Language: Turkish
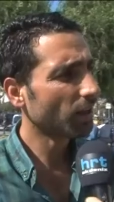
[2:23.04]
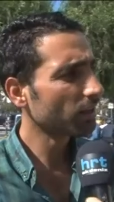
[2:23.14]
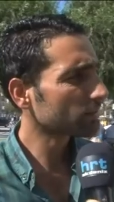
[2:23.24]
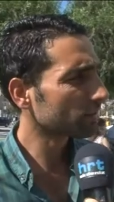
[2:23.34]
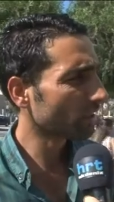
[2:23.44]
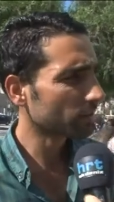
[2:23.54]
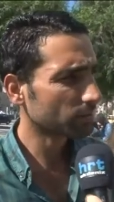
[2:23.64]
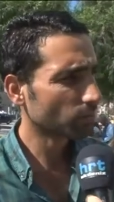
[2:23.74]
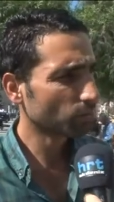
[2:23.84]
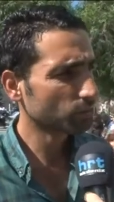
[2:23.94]
E,
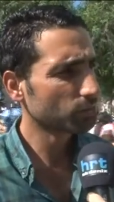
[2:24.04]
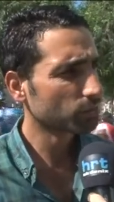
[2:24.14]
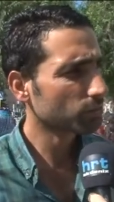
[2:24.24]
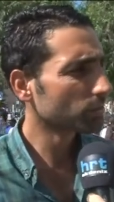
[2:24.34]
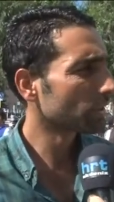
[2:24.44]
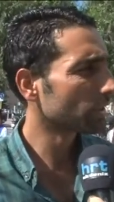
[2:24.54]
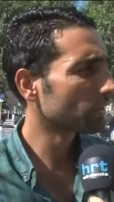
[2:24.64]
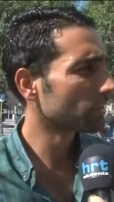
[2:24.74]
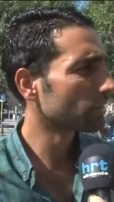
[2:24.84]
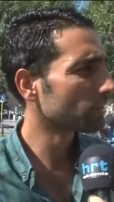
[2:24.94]
halktan olsun,
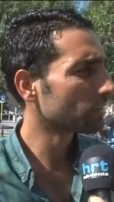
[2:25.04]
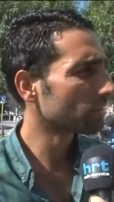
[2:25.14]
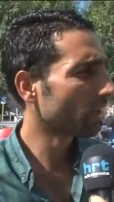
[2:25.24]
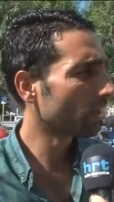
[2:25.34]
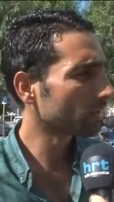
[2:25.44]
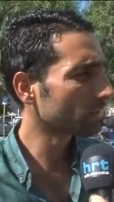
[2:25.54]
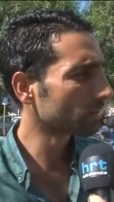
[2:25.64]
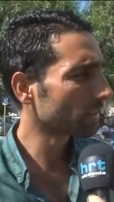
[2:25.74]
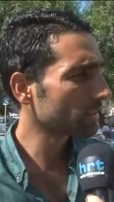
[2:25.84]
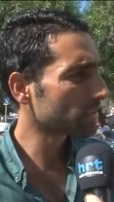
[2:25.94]

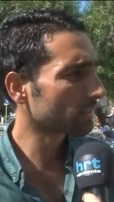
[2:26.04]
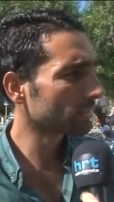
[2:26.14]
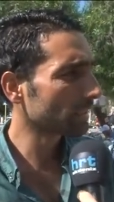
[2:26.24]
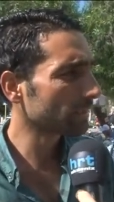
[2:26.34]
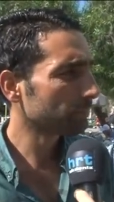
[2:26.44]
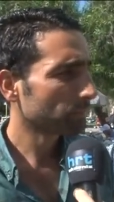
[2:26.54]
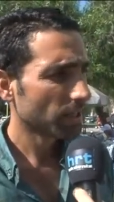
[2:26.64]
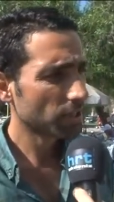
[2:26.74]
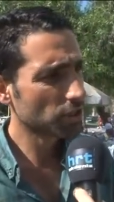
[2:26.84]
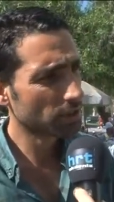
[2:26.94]
halkın gerçekten
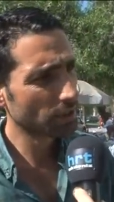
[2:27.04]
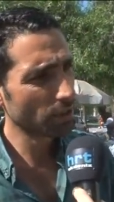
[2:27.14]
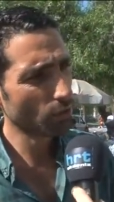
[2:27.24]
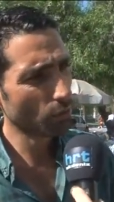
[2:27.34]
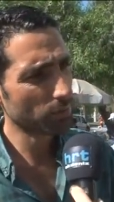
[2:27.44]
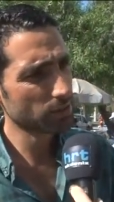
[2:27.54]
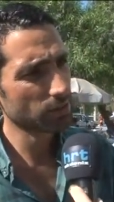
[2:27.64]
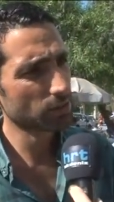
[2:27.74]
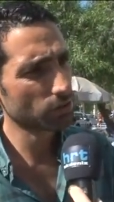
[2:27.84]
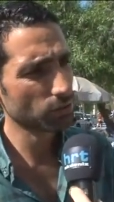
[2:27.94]
içinden
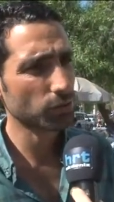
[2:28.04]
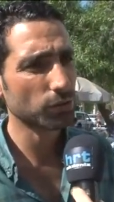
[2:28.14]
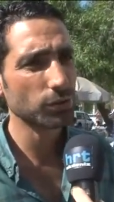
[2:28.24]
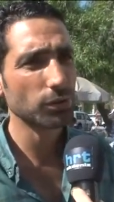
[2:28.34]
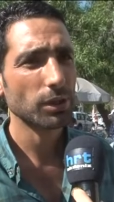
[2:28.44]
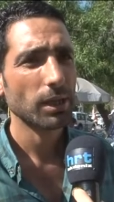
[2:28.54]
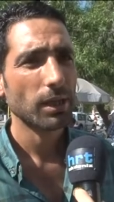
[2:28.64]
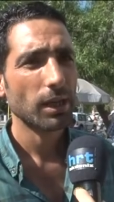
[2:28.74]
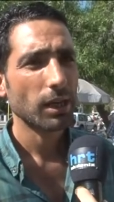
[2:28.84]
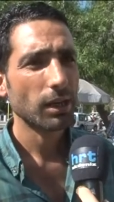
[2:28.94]
olmasını istiyoruz
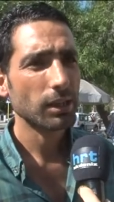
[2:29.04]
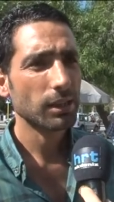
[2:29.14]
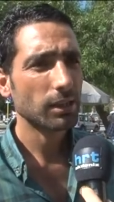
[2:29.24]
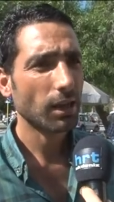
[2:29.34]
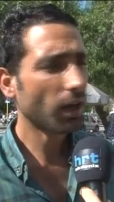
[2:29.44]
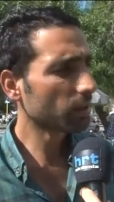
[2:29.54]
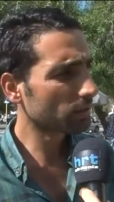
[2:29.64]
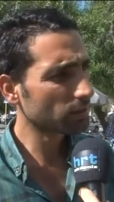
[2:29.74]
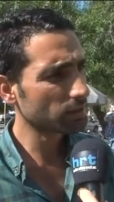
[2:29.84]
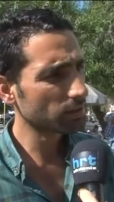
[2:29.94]
e,
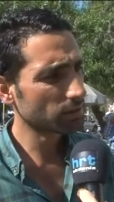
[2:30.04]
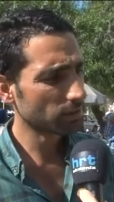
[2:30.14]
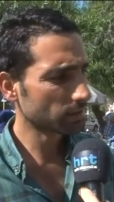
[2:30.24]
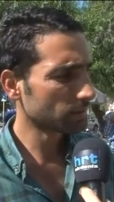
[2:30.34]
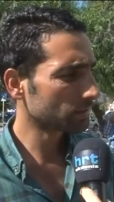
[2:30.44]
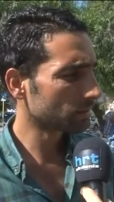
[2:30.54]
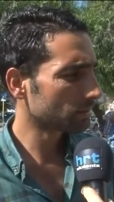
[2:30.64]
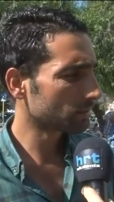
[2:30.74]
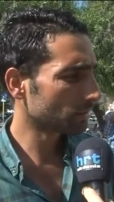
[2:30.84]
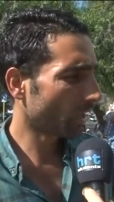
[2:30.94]
halkı e,
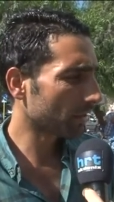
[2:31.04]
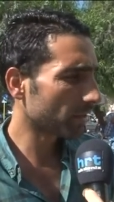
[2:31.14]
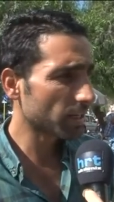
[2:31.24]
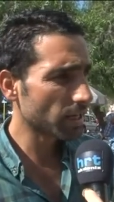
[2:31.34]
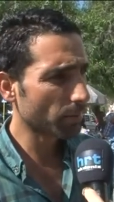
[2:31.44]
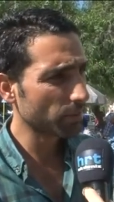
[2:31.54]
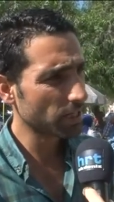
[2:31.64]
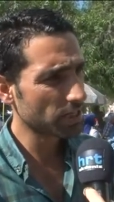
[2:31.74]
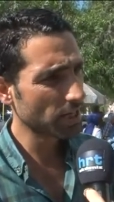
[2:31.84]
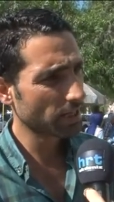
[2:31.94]

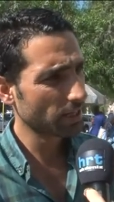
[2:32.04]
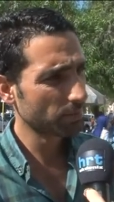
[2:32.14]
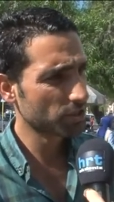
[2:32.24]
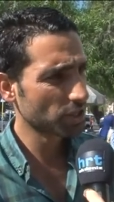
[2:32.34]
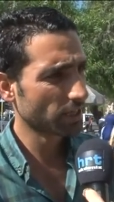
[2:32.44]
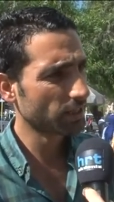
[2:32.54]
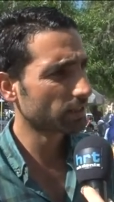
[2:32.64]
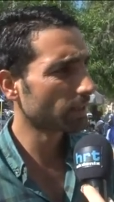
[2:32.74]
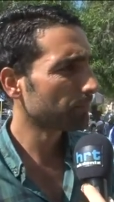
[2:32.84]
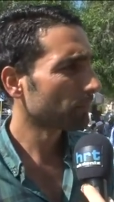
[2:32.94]
anlayabilecek bir
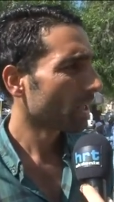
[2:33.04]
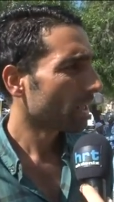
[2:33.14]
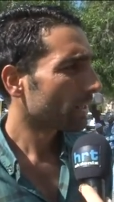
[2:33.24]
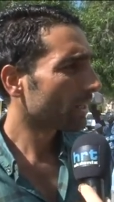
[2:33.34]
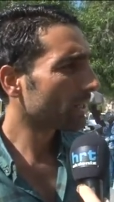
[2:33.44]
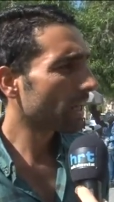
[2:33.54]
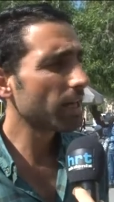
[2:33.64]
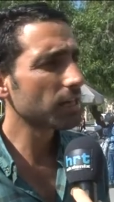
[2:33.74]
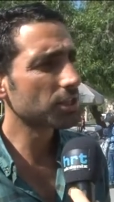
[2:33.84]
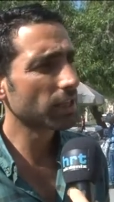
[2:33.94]
şekilde. Yani
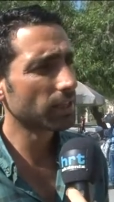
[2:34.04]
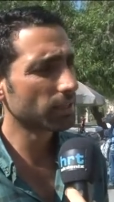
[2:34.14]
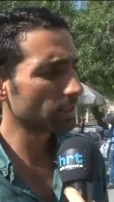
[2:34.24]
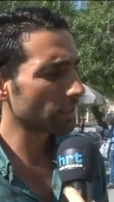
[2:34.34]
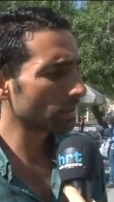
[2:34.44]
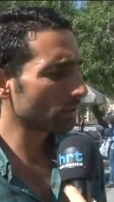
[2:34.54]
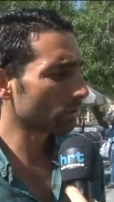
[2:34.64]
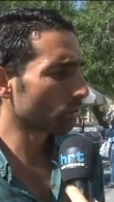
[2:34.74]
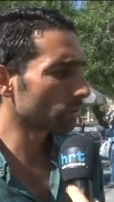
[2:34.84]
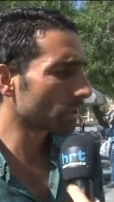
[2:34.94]
her şekilde
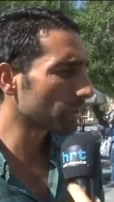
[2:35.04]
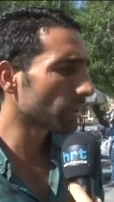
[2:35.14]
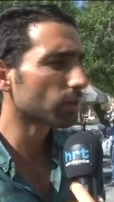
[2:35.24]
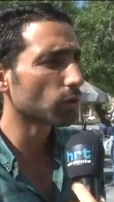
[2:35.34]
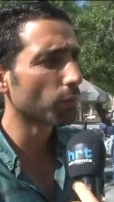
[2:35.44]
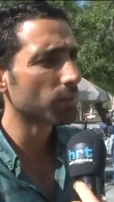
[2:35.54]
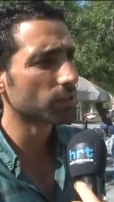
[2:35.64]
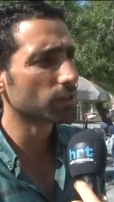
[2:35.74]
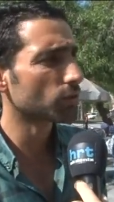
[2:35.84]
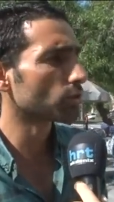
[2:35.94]
onların yanında
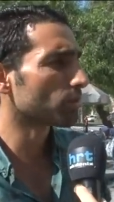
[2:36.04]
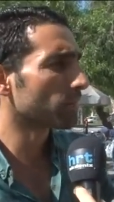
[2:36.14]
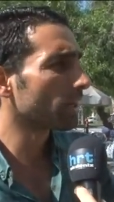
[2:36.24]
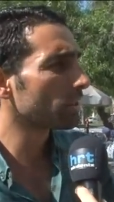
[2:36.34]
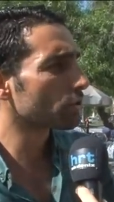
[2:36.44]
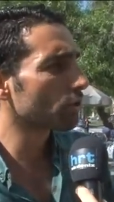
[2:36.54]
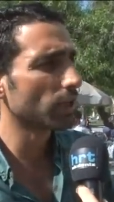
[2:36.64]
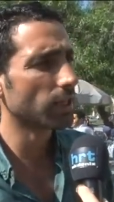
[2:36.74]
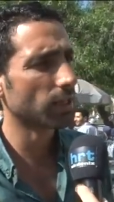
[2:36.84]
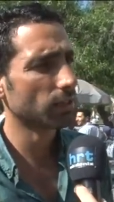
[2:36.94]
olmasını istiyorum. Hani
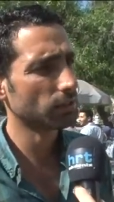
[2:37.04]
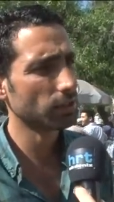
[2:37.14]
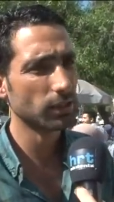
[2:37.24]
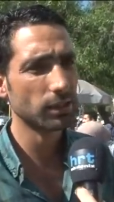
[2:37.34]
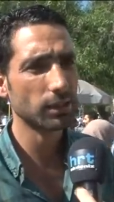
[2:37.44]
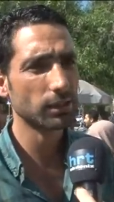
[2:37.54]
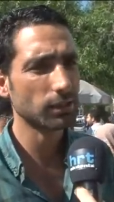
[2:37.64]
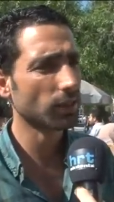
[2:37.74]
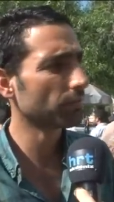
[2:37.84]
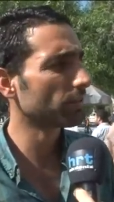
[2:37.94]
şöyle e,
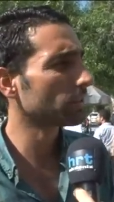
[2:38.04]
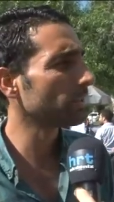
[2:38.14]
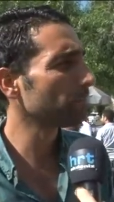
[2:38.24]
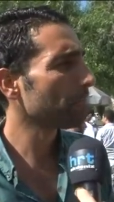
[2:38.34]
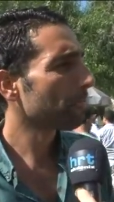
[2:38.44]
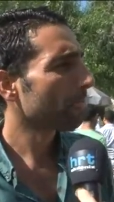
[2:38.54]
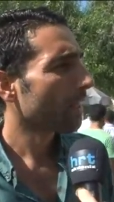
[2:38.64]
tarif edeyim.